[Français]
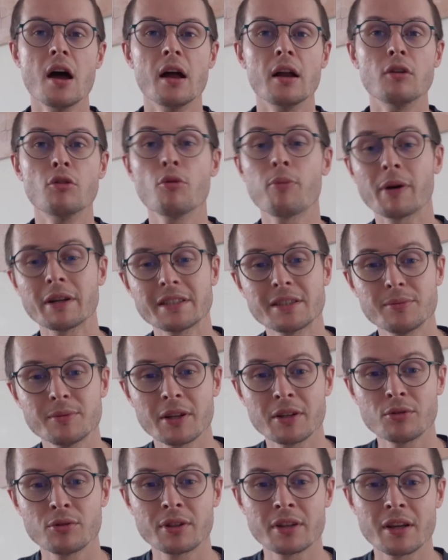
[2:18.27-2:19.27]
Le principe
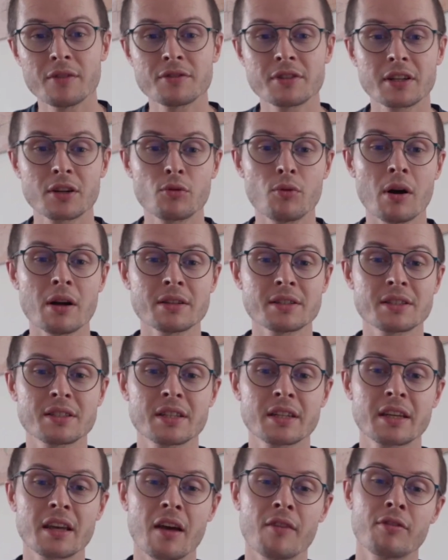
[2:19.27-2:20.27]
d'un ETF, c'est quoi
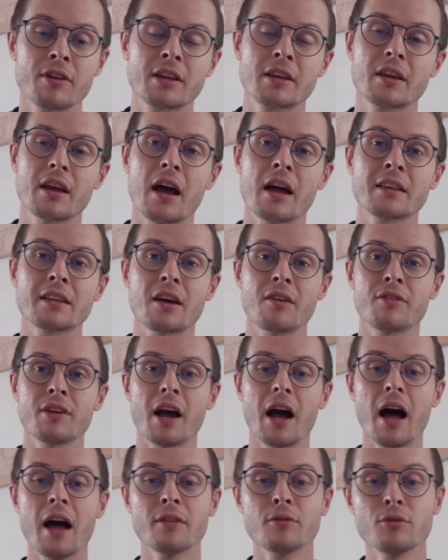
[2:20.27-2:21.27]
C'est qu'avec, à
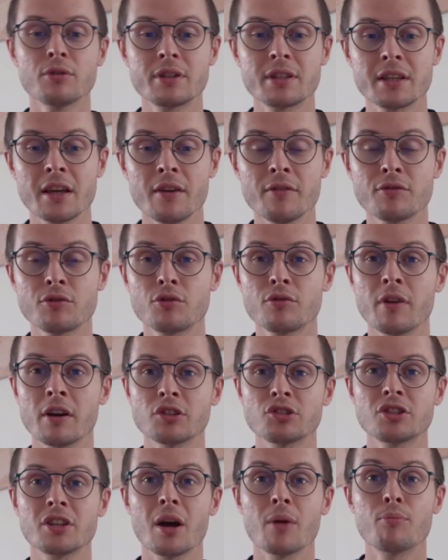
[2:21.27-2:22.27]
travers un ETF, tu vas
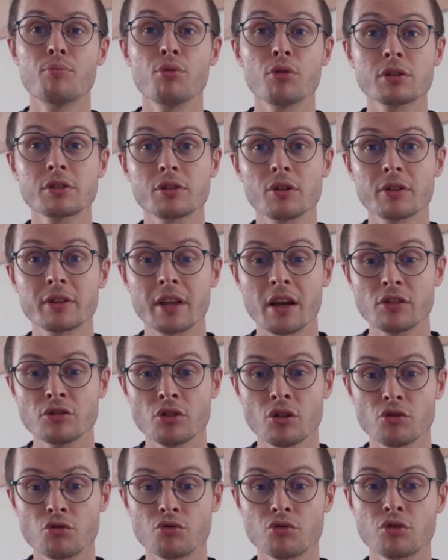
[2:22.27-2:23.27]
acheter un
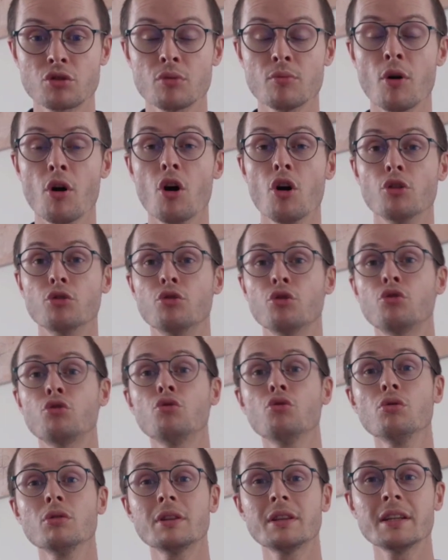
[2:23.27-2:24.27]
pourcentage justement de
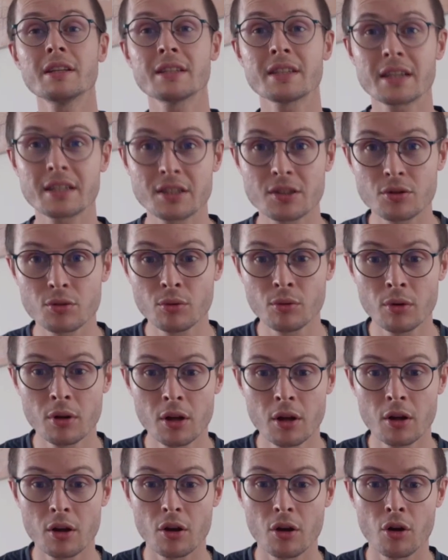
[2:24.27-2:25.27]
toutes les actions
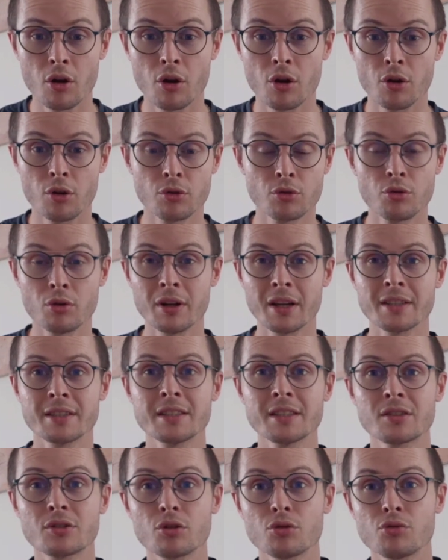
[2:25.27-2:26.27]
euh, de
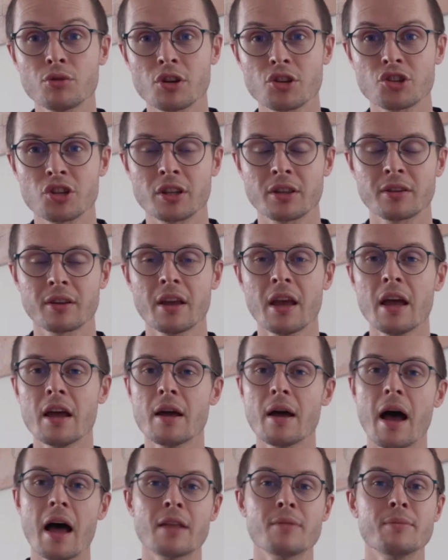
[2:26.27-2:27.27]
l'indice que tu achètes.
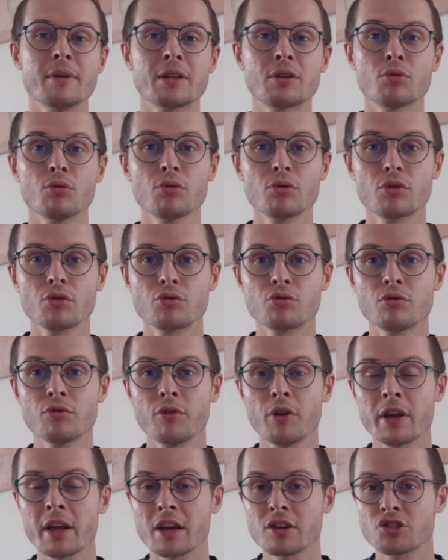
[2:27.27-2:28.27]
Admettons que tu
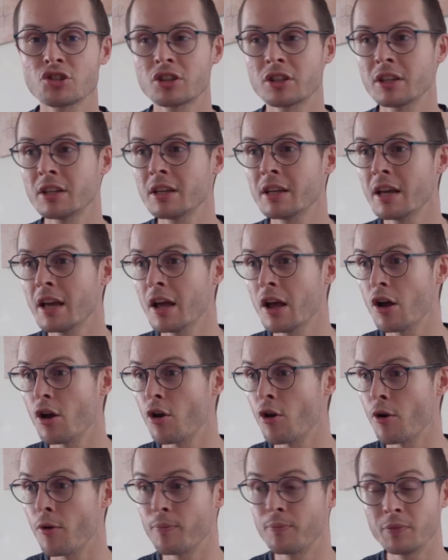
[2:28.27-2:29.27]
veuilles acheter
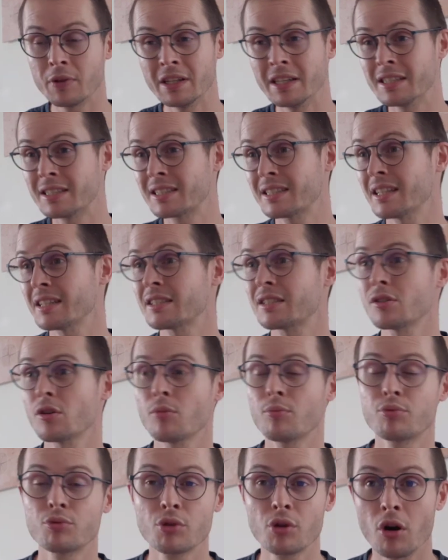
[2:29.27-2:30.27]
euh, les
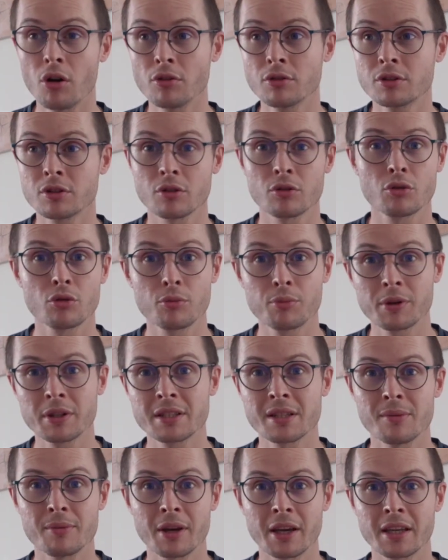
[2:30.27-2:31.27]
500 plus grandes
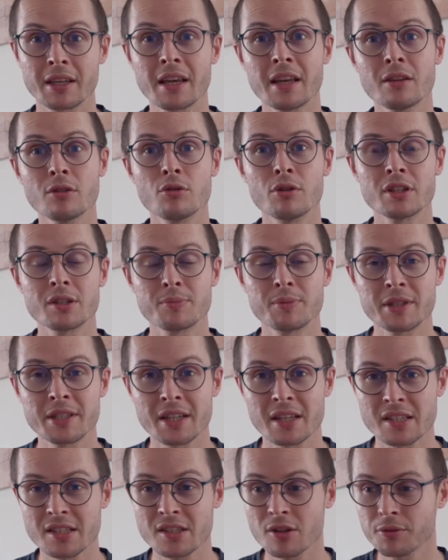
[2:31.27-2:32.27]
entreprises américaines, le SP
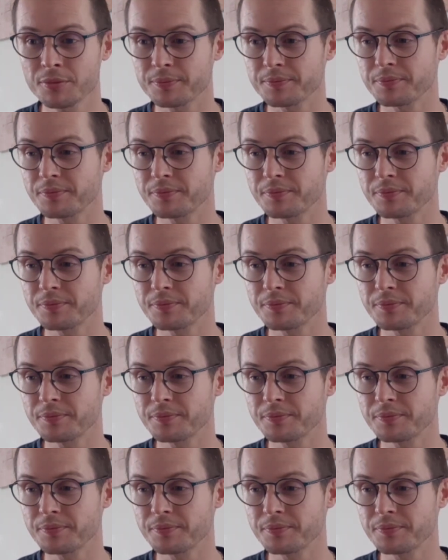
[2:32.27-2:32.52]
500.